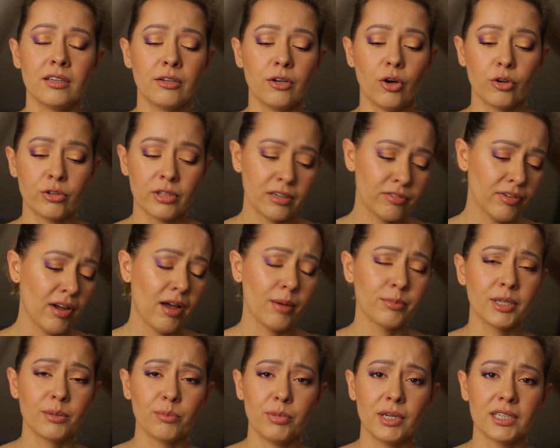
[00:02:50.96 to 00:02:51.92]
Y,
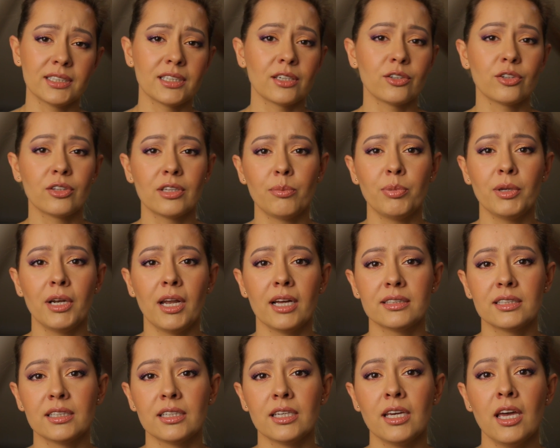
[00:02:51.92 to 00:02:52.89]
oderwałam ten plaster do
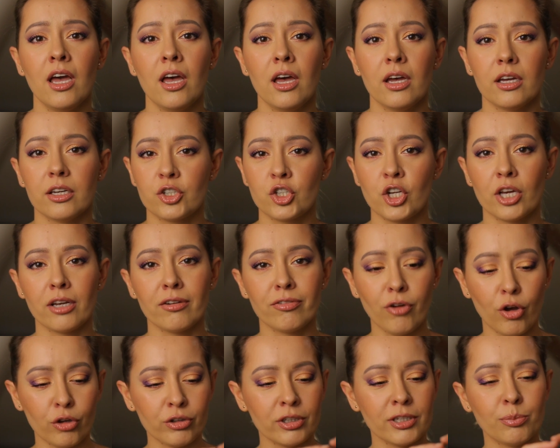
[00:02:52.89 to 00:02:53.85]
depilacji, y,
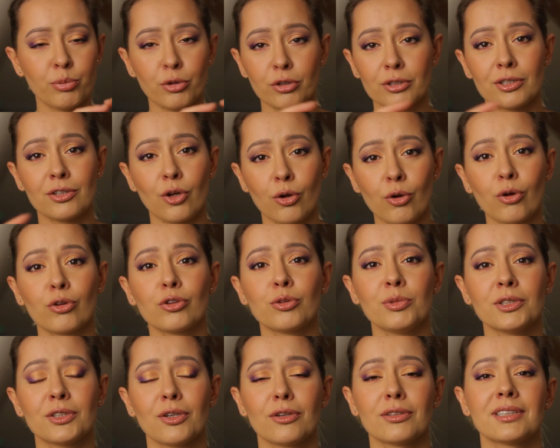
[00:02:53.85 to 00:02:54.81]
czerwony
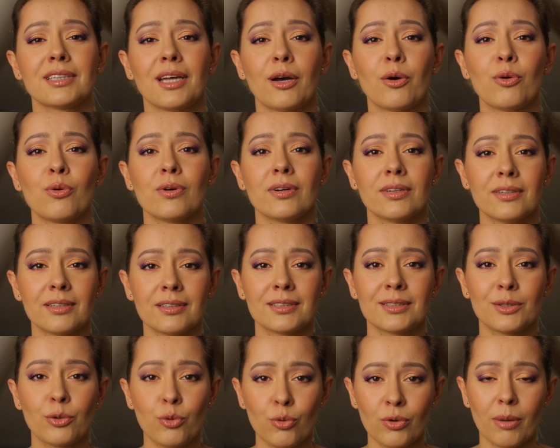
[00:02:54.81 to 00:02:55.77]
prostokąt mi został, y,
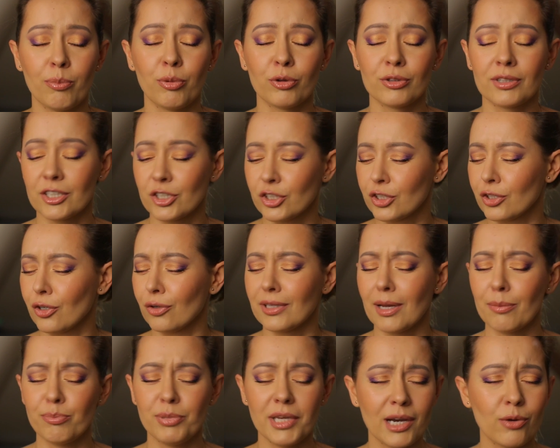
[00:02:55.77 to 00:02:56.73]
skóra
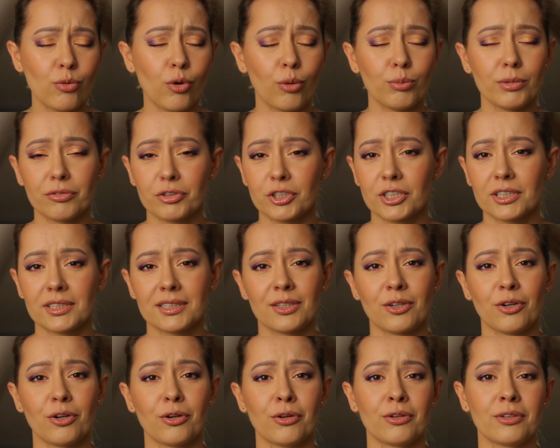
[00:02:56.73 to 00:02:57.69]
podrażniona, piekło mnie
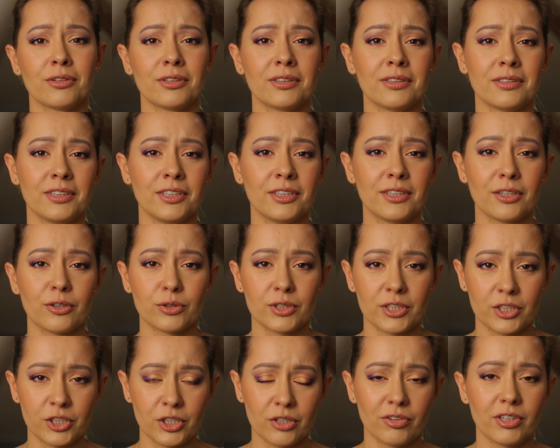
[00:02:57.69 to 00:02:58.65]
wszystko y, i to
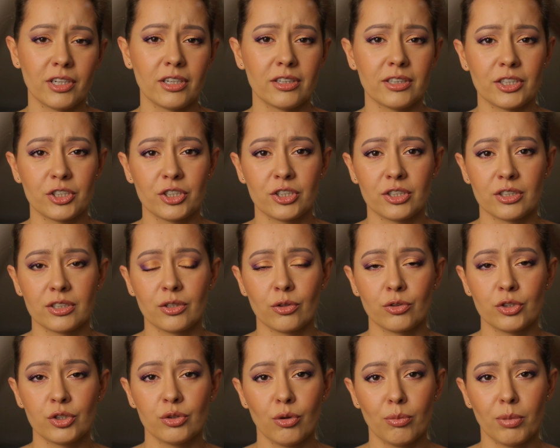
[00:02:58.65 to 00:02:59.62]
zaczerwienie też
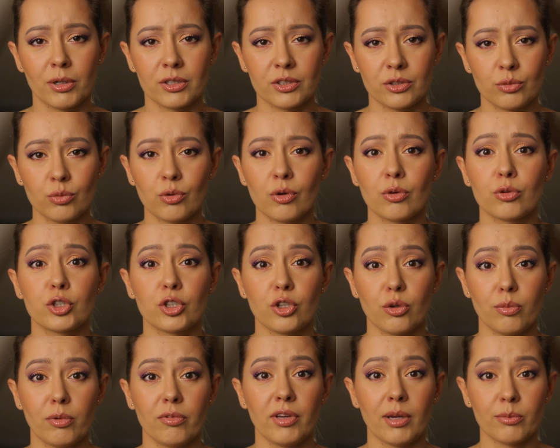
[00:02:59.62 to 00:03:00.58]
schodziło bardzo długo, już
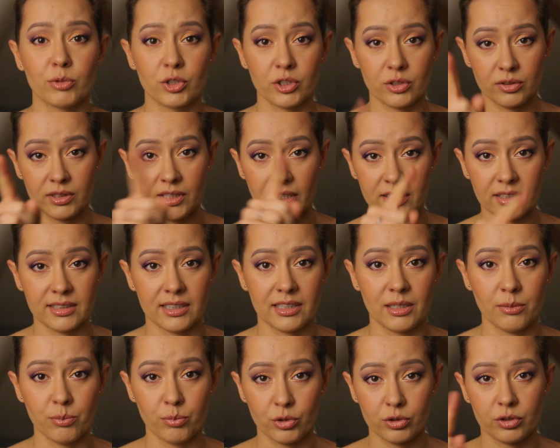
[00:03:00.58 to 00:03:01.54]
się obawiałam, że zostanę z
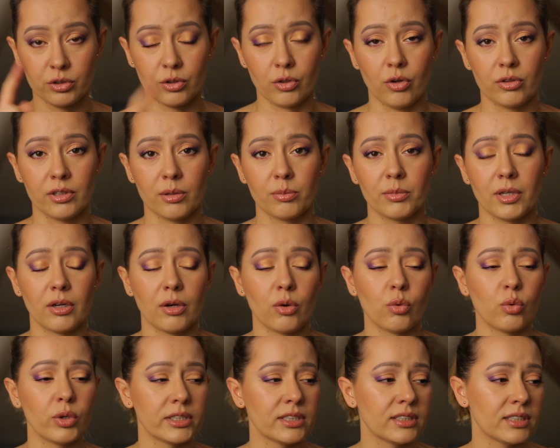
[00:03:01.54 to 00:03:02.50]
takim prostokątem na
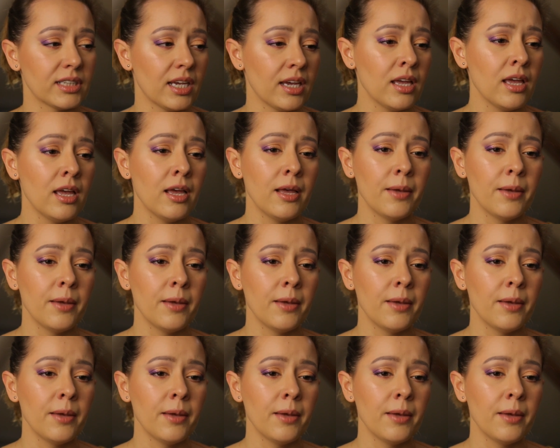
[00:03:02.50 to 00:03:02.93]
łydce.